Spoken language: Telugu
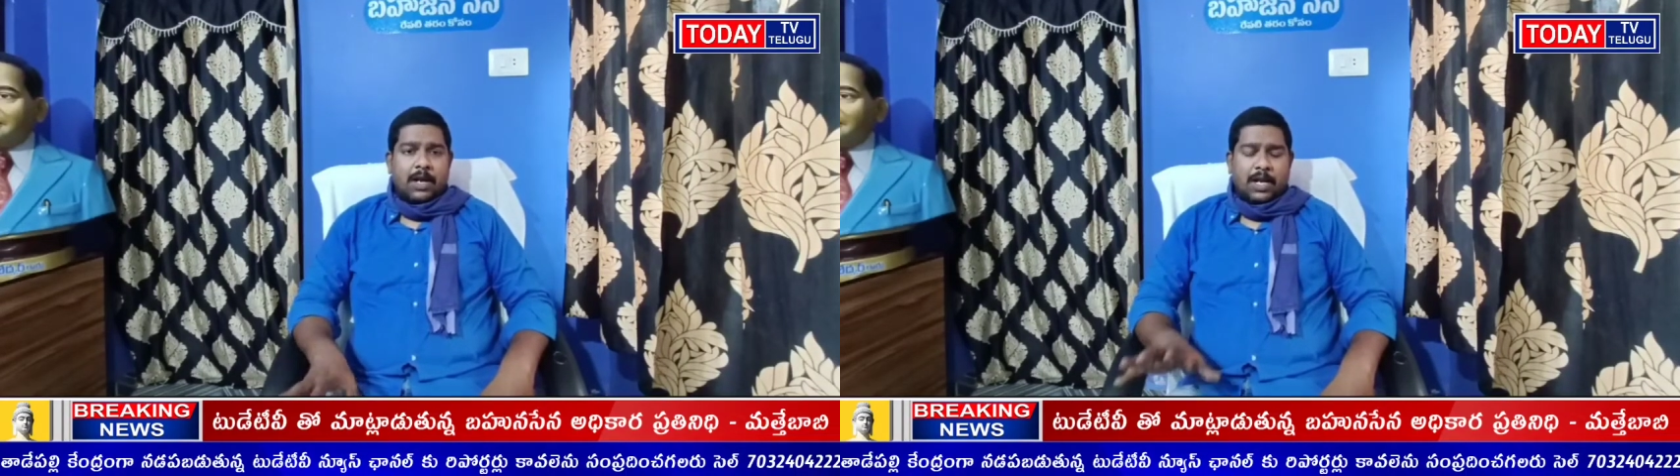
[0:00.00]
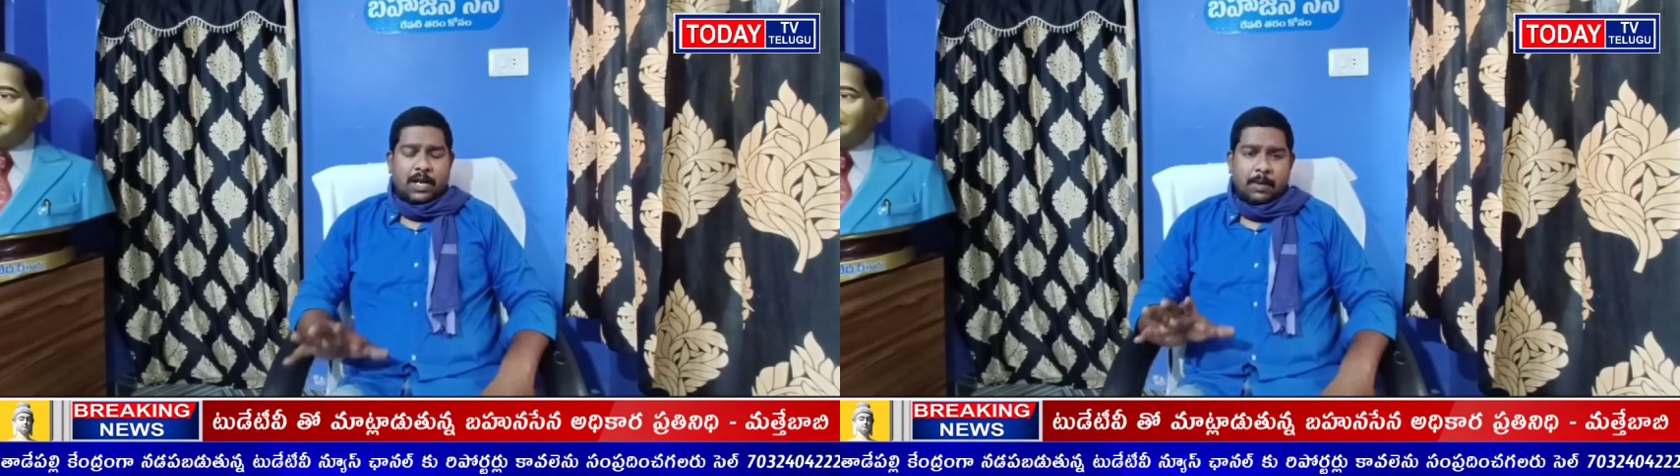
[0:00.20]

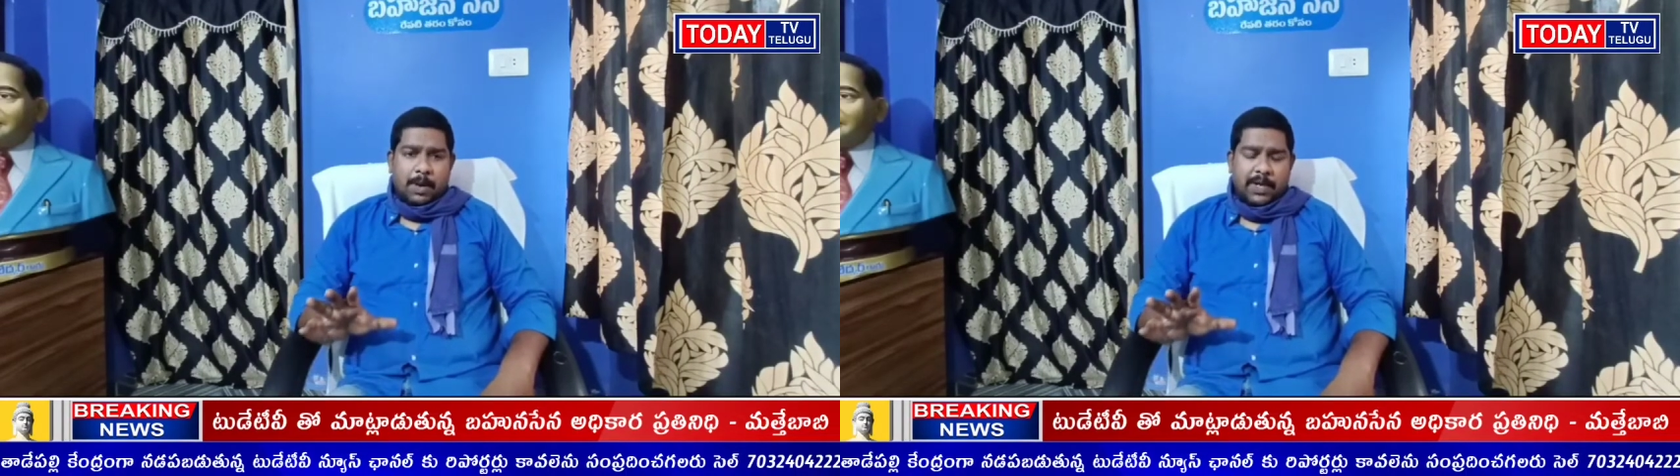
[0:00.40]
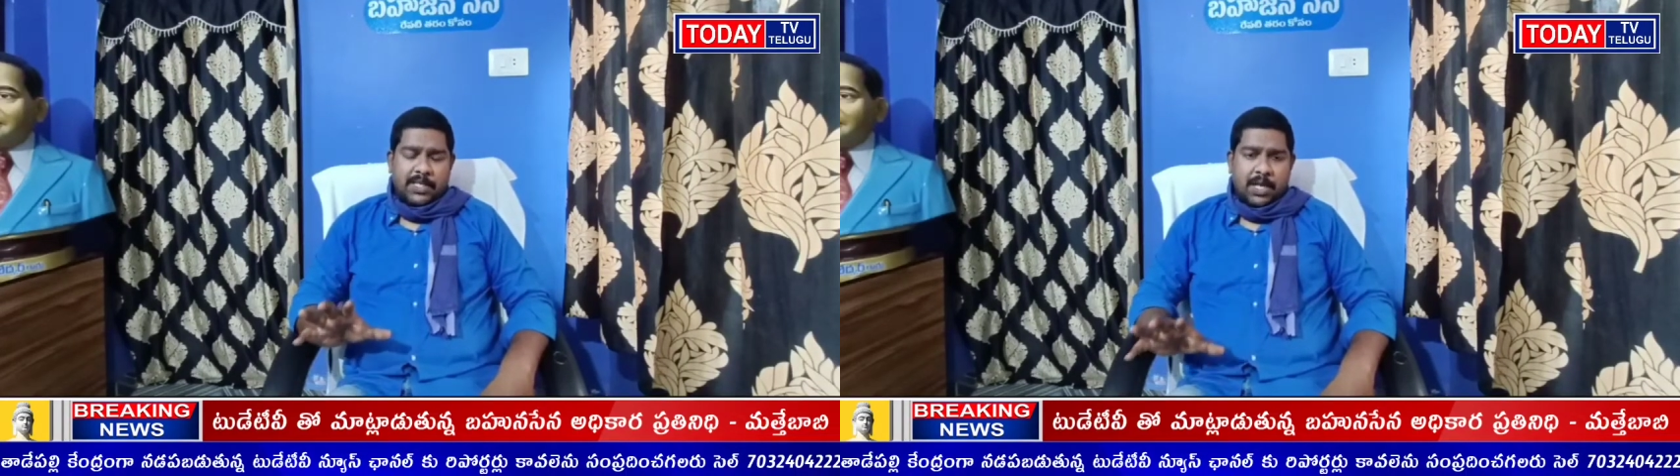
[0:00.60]
డాక్టర్
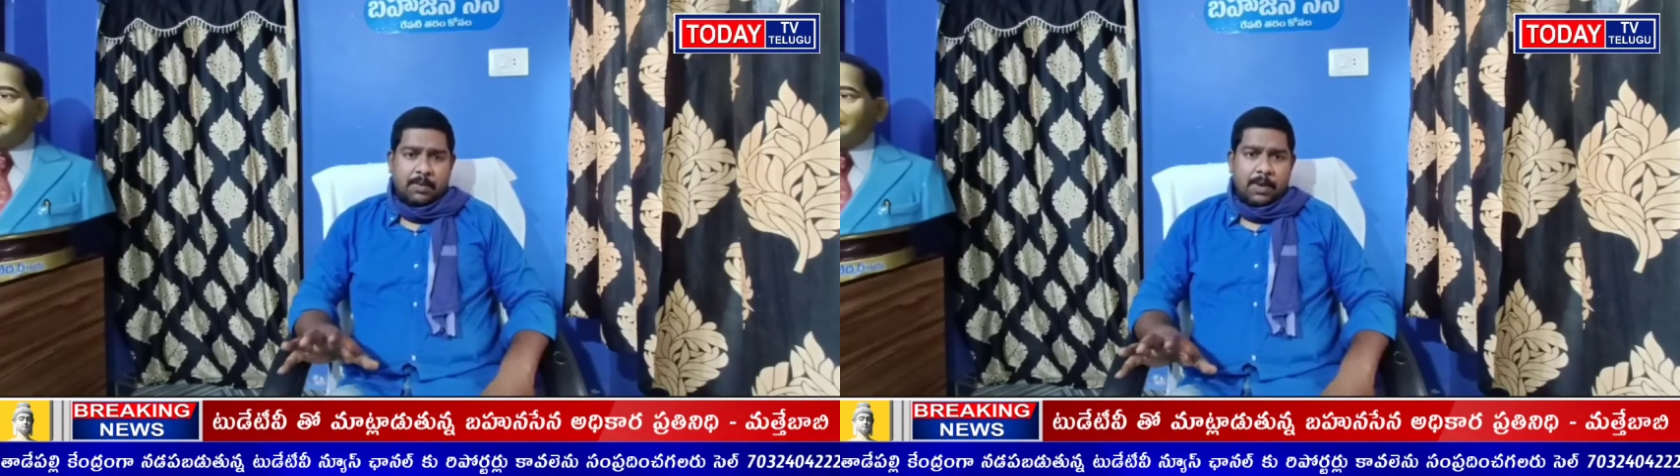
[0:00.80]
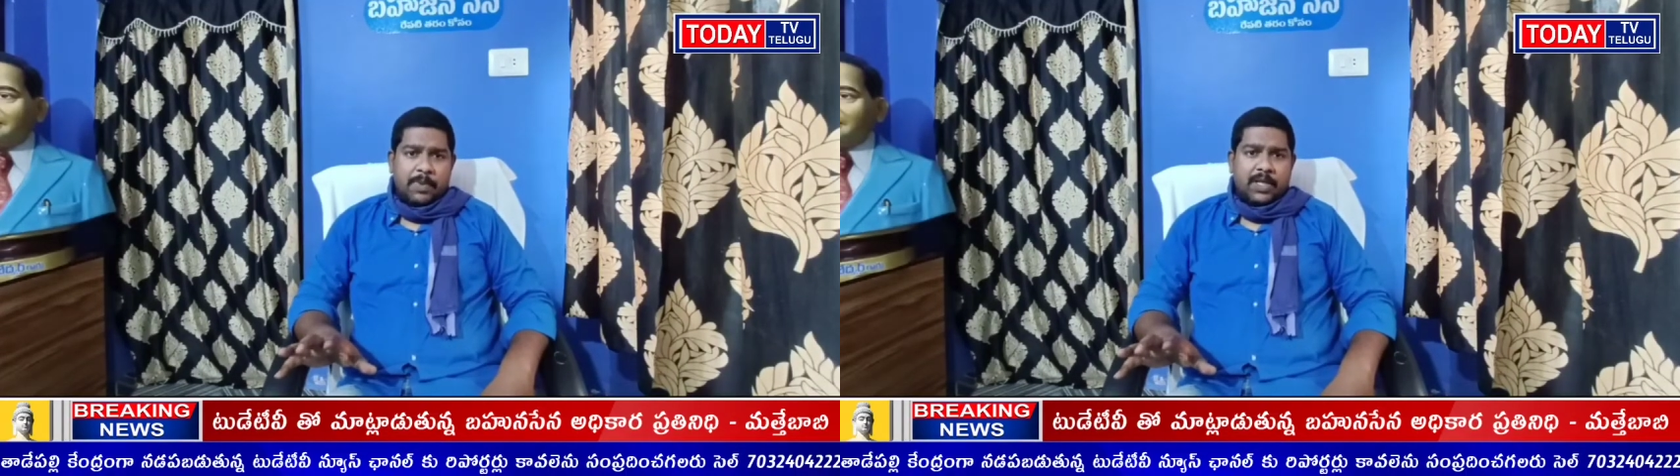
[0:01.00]

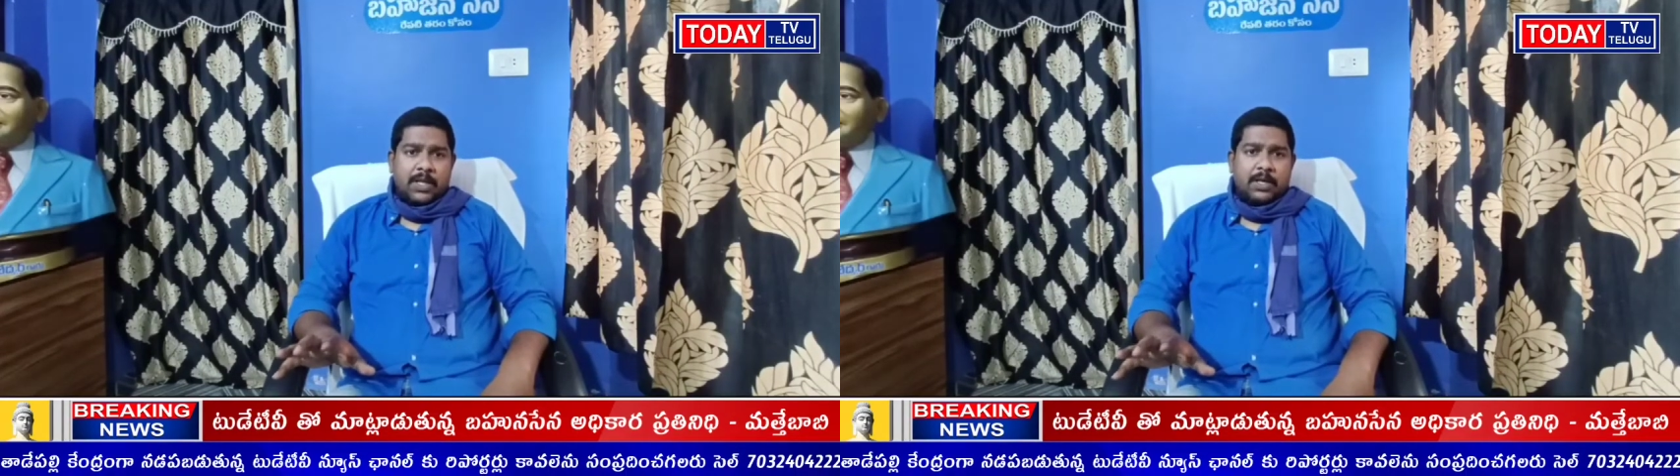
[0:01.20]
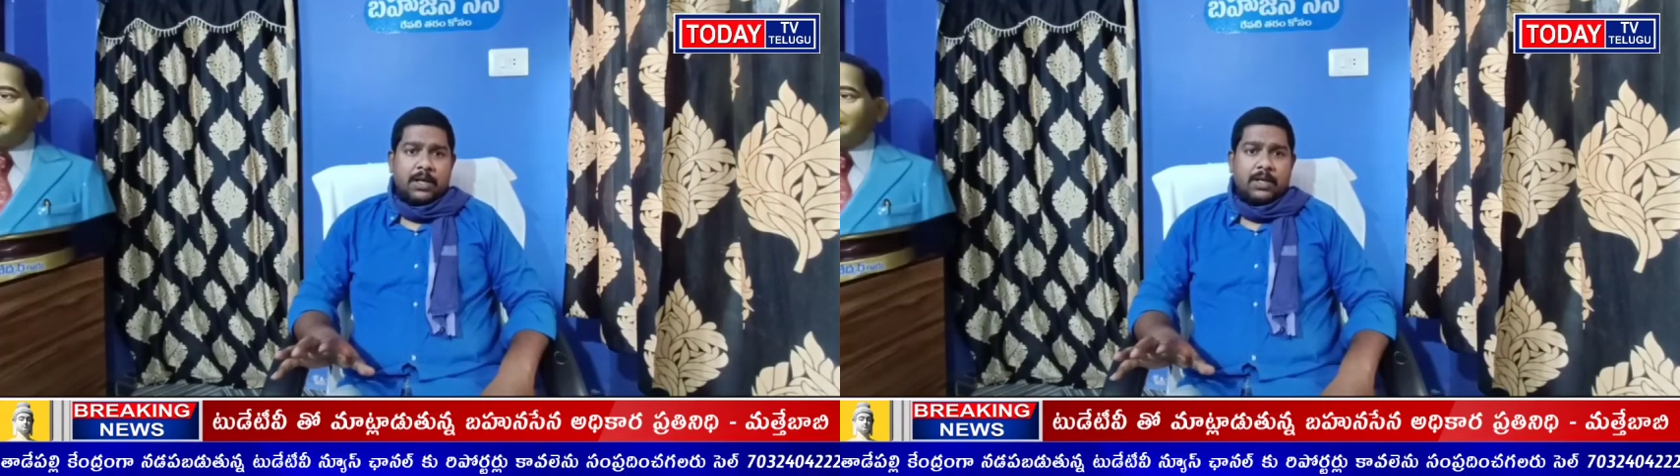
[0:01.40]
బాబాసాహెబ్ అంబేద్కర్